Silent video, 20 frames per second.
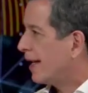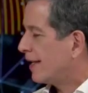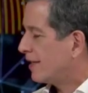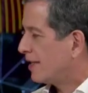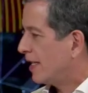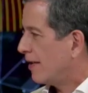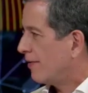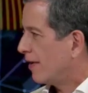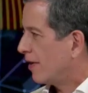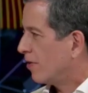la
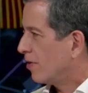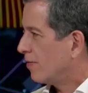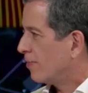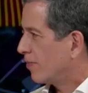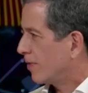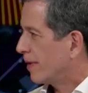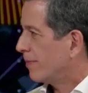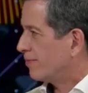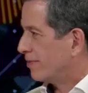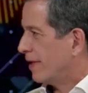chava, ¿no?
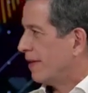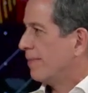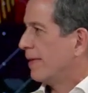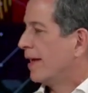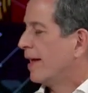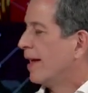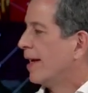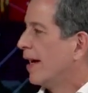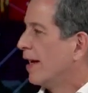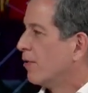Porque pues, el
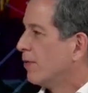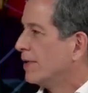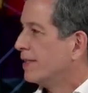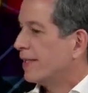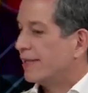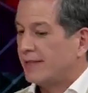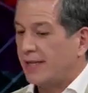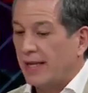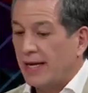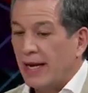mexicano es
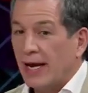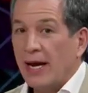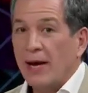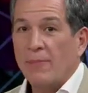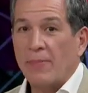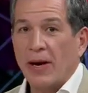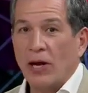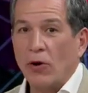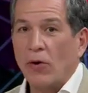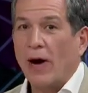así.
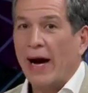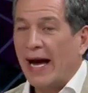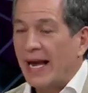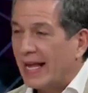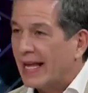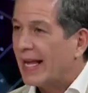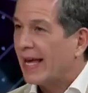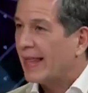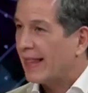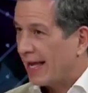Pero hay
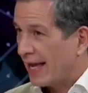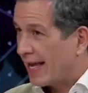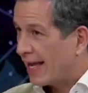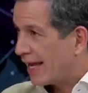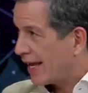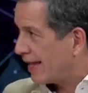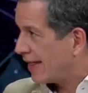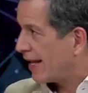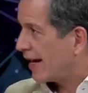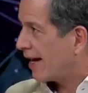que, hay
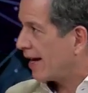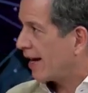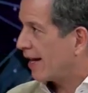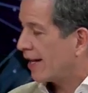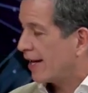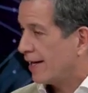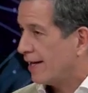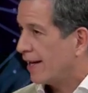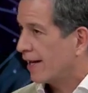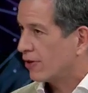que darle
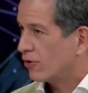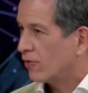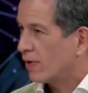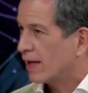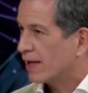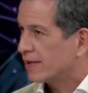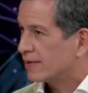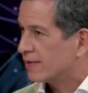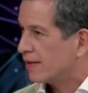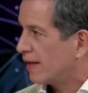la lectura
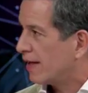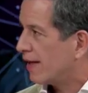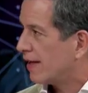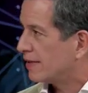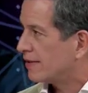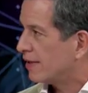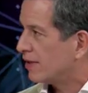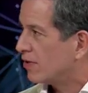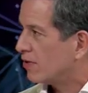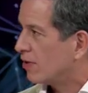que está
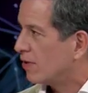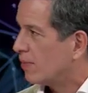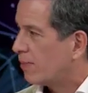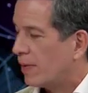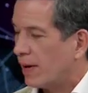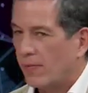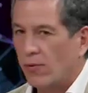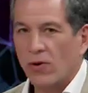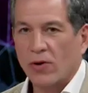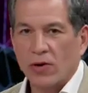haciendo
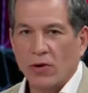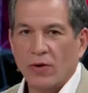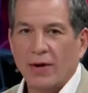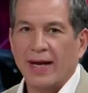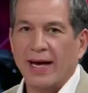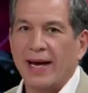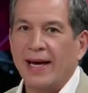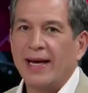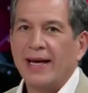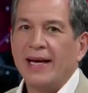Pablo. Creo
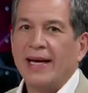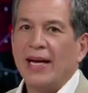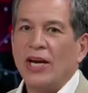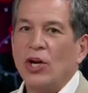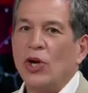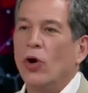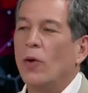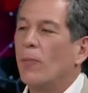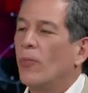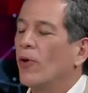que
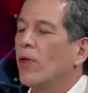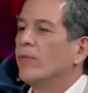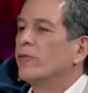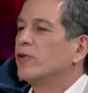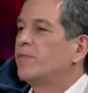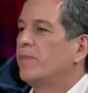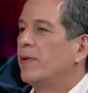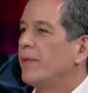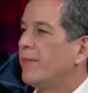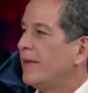no
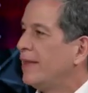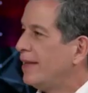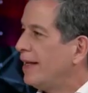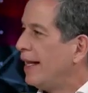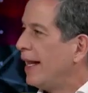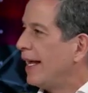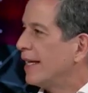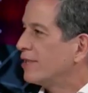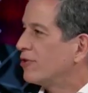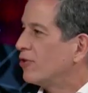podemos
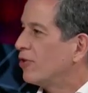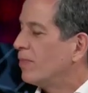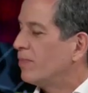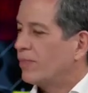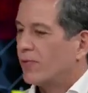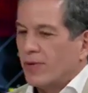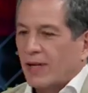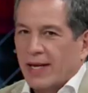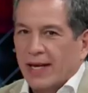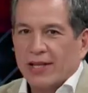permitir esto
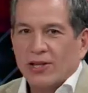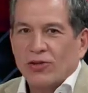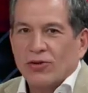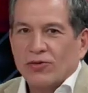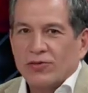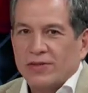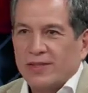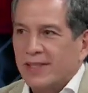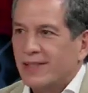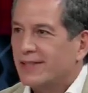porque
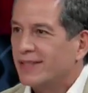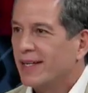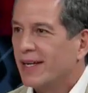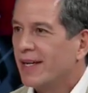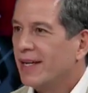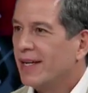entonces